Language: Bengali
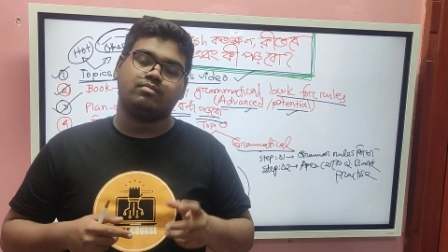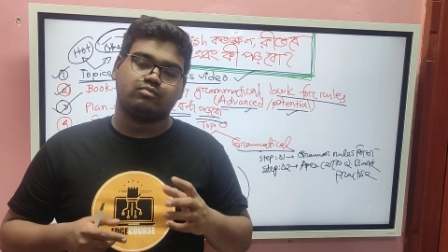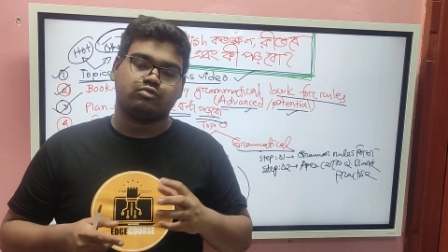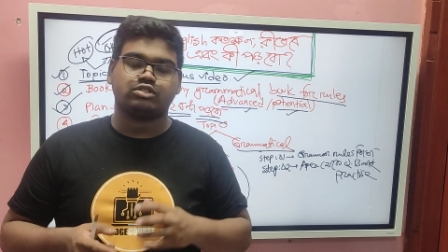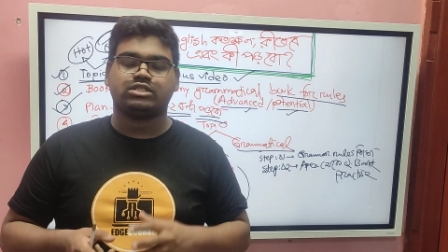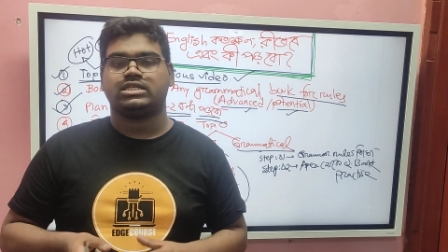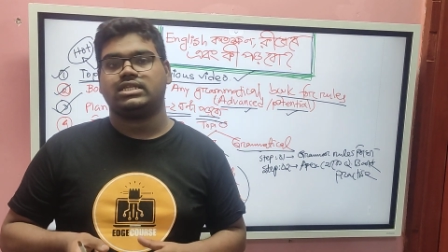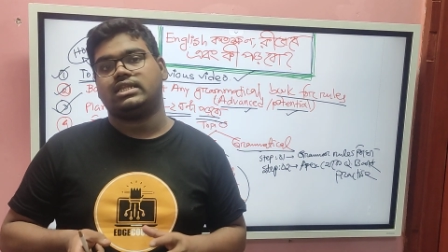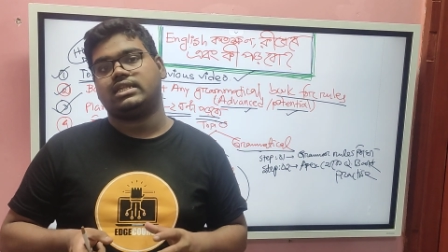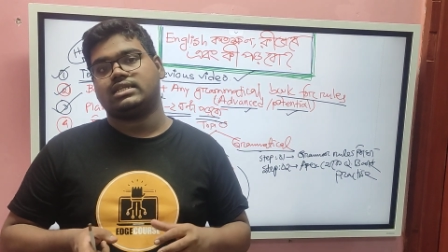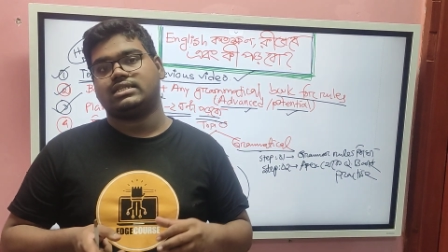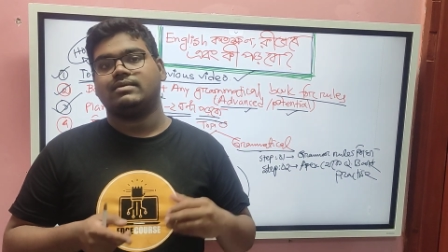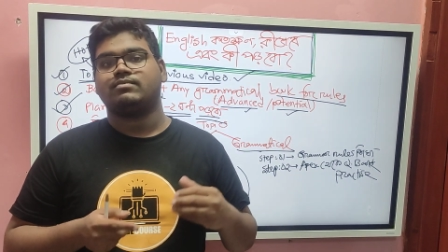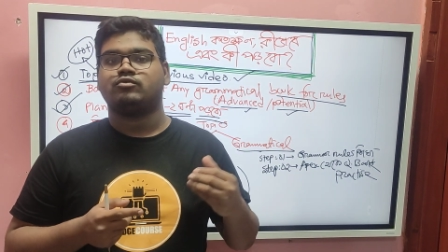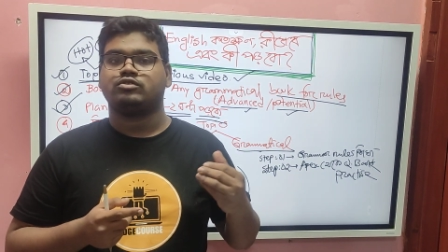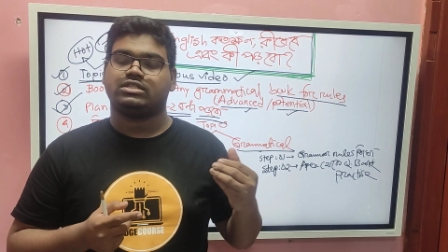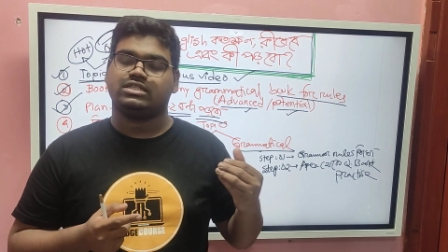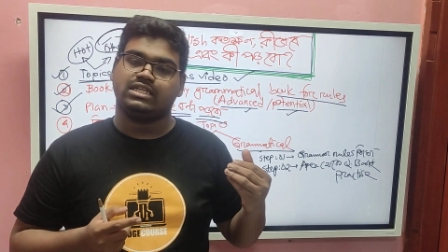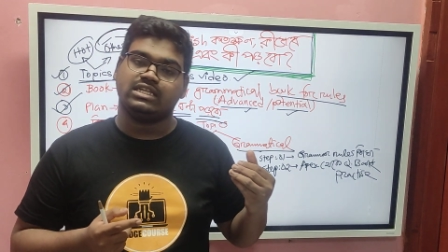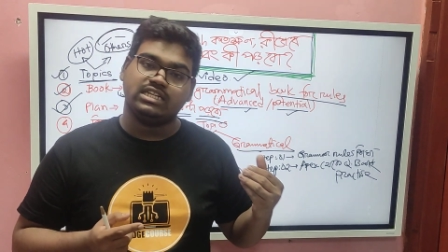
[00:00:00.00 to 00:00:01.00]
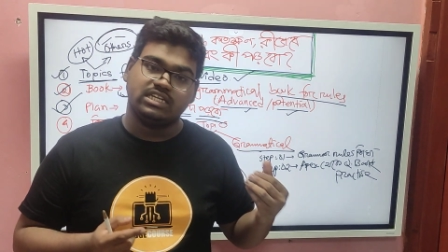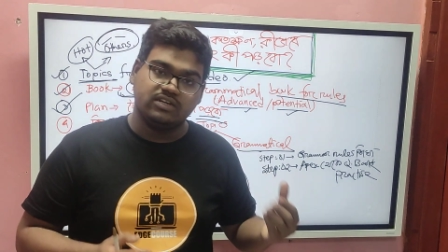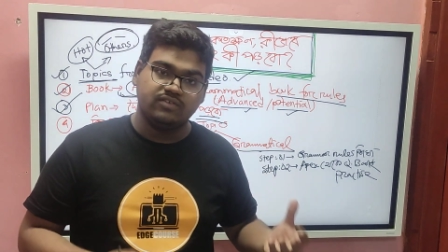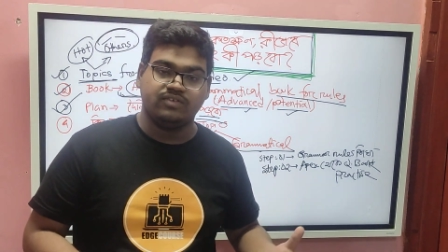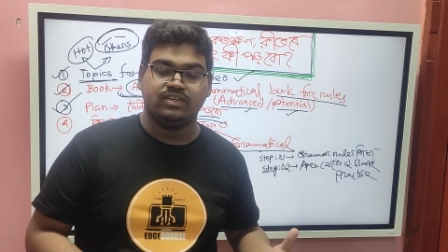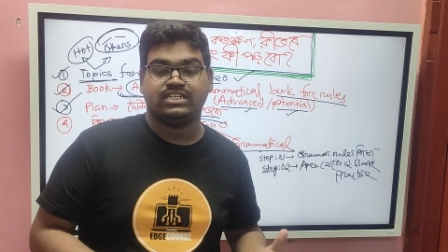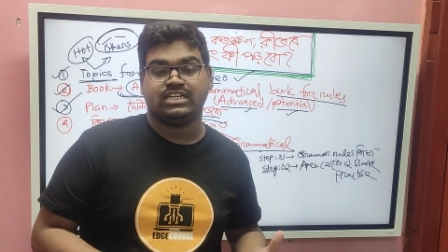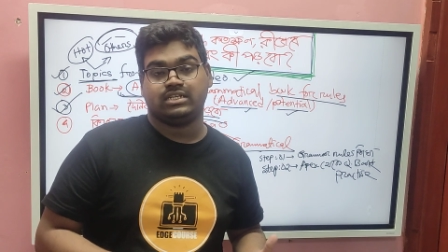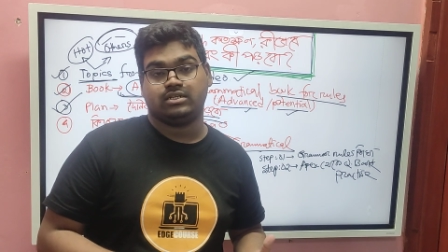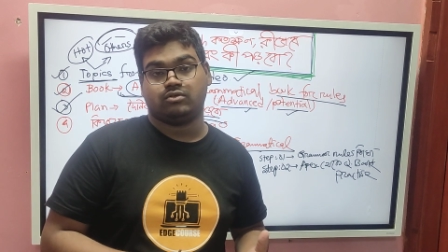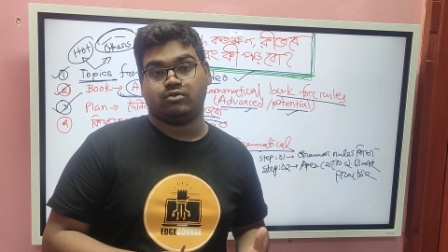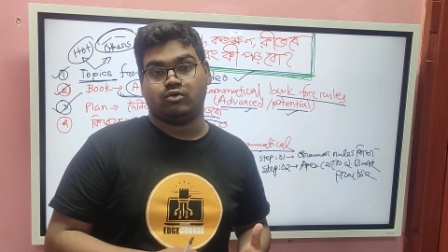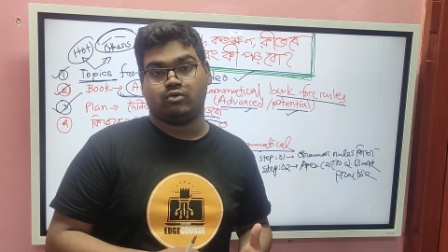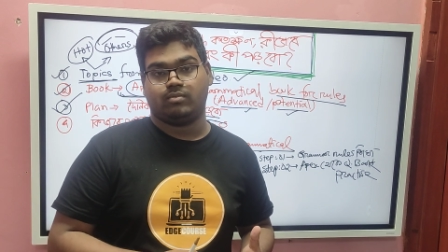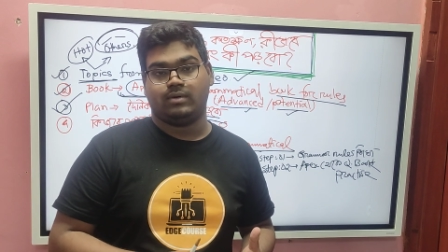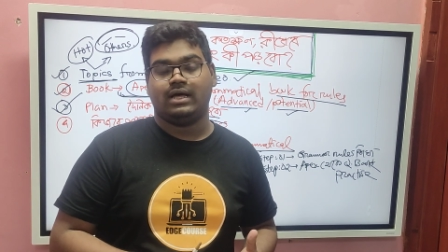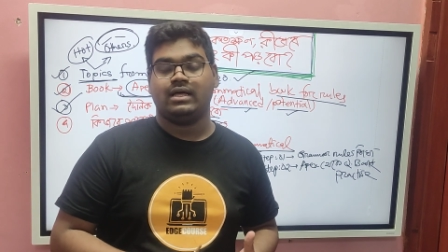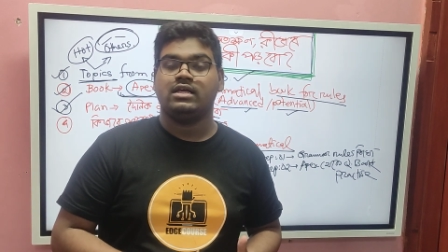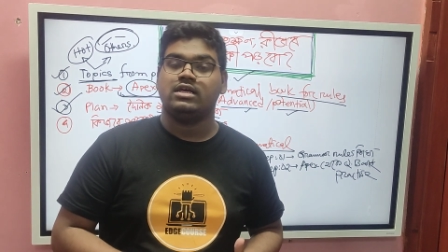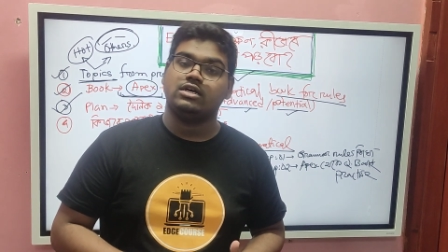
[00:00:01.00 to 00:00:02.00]
প্রতিদিন একটা প্রতিদিন রিভিশন
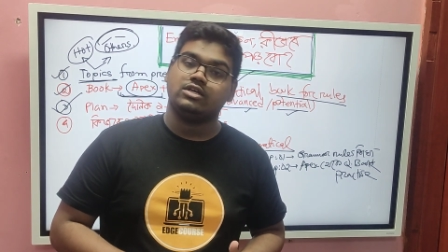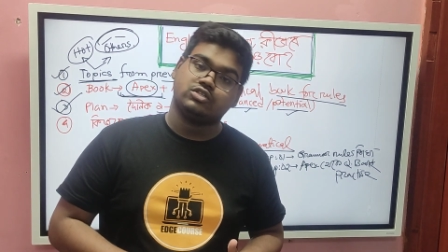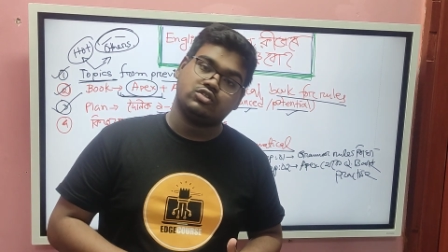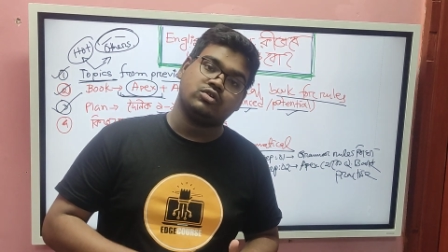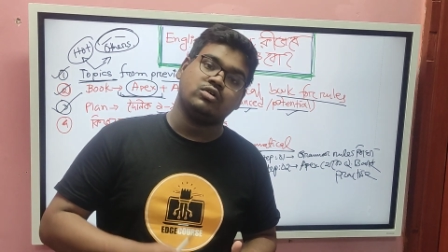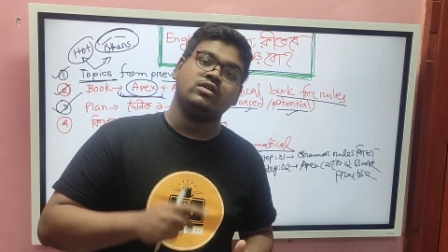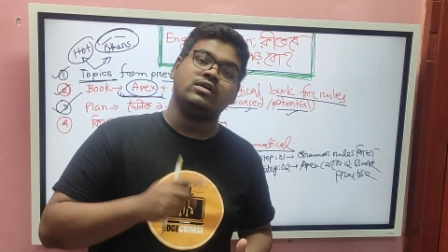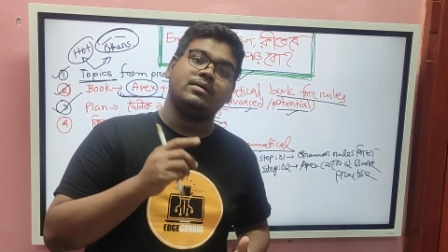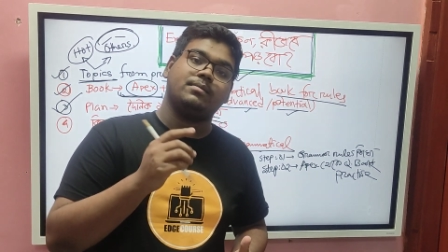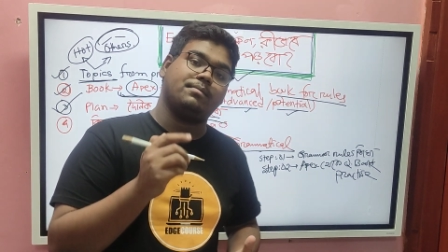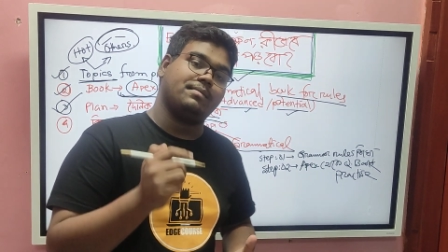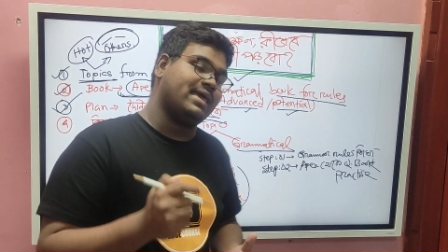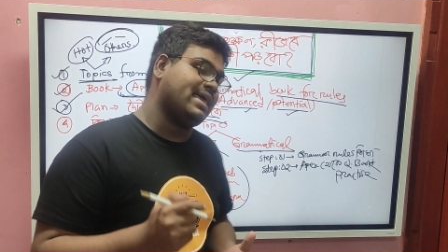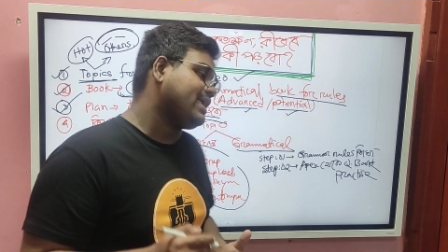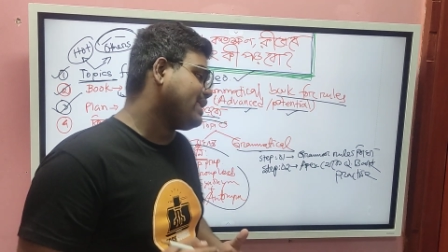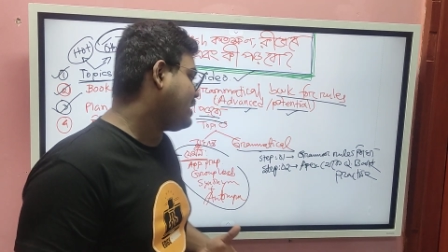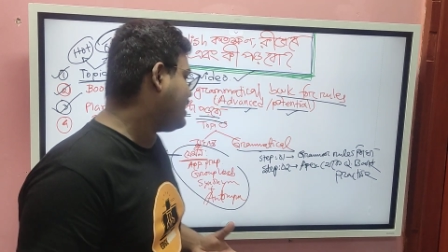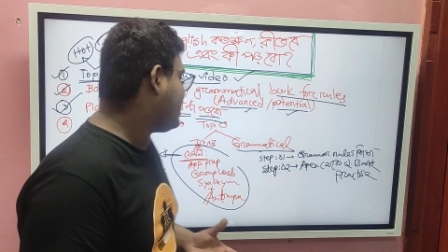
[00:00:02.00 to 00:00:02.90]
করবা সো এ